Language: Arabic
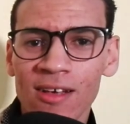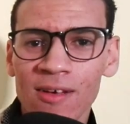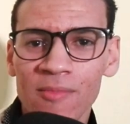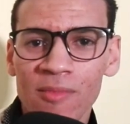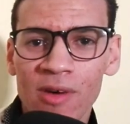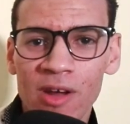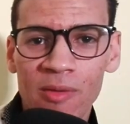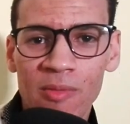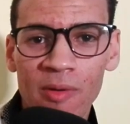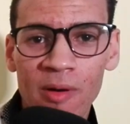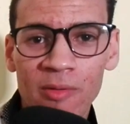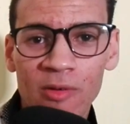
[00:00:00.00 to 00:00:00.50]

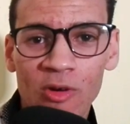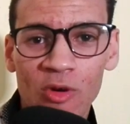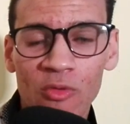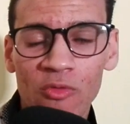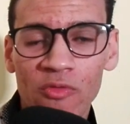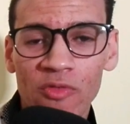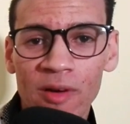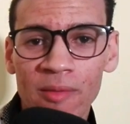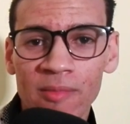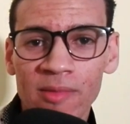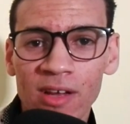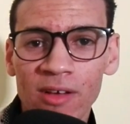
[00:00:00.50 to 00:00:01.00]
مرحبا بكم
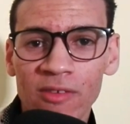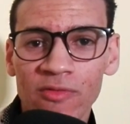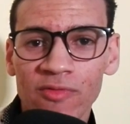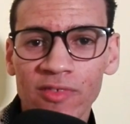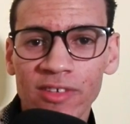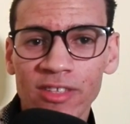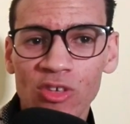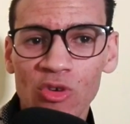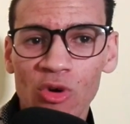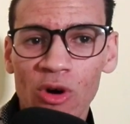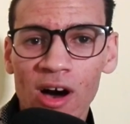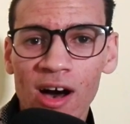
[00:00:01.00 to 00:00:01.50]
فاميلا في
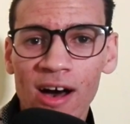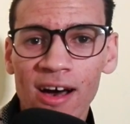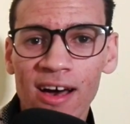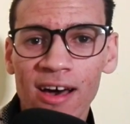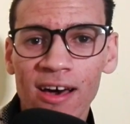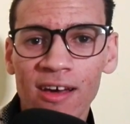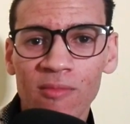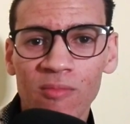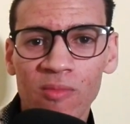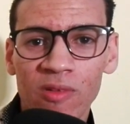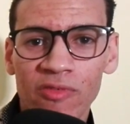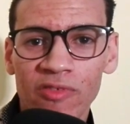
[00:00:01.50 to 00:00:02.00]
فيديو
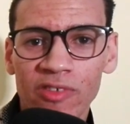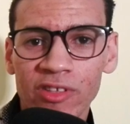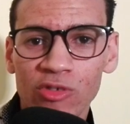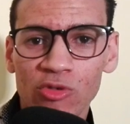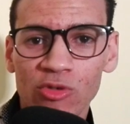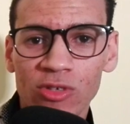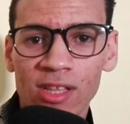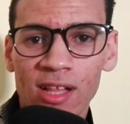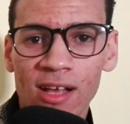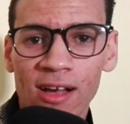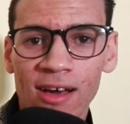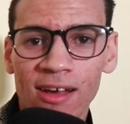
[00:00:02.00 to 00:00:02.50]
اخر من
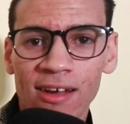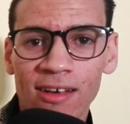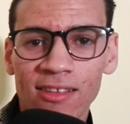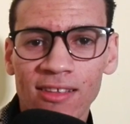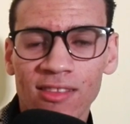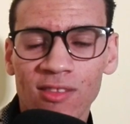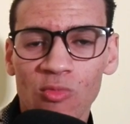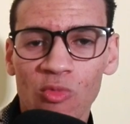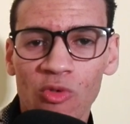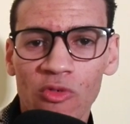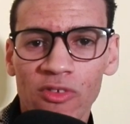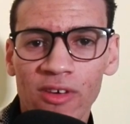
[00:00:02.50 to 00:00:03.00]
الفيديوهات اللي
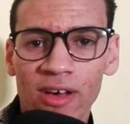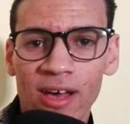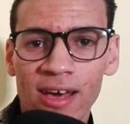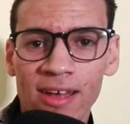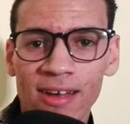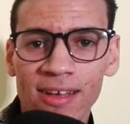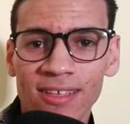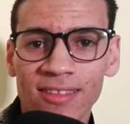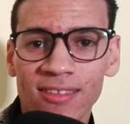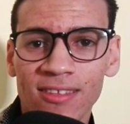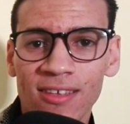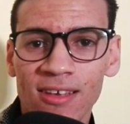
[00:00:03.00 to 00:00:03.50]
كنقدمو في
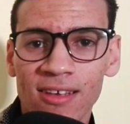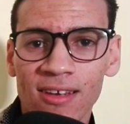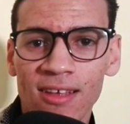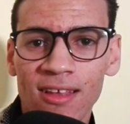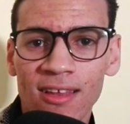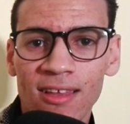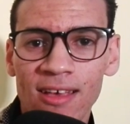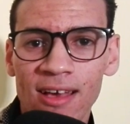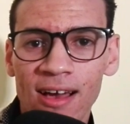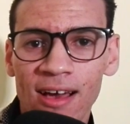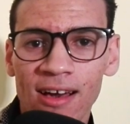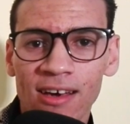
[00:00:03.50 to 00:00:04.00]
القناة ديالنا
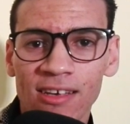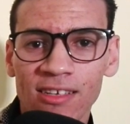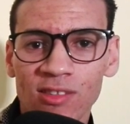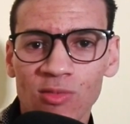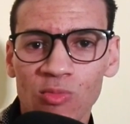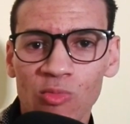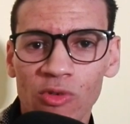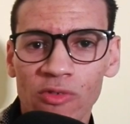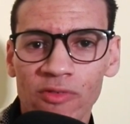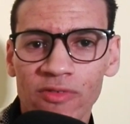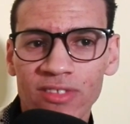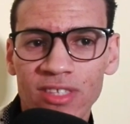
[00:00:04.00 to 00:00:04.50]
اللي هي قناة
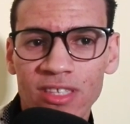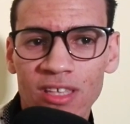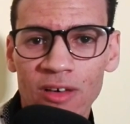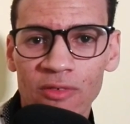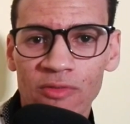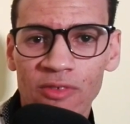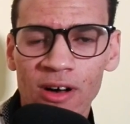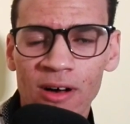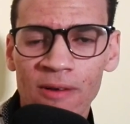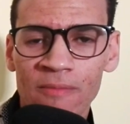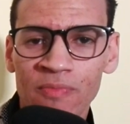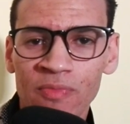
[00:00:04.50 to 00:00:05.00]
مول
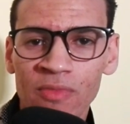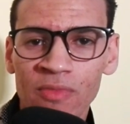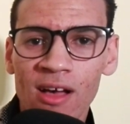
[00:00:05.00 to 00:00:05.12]
الفلسفة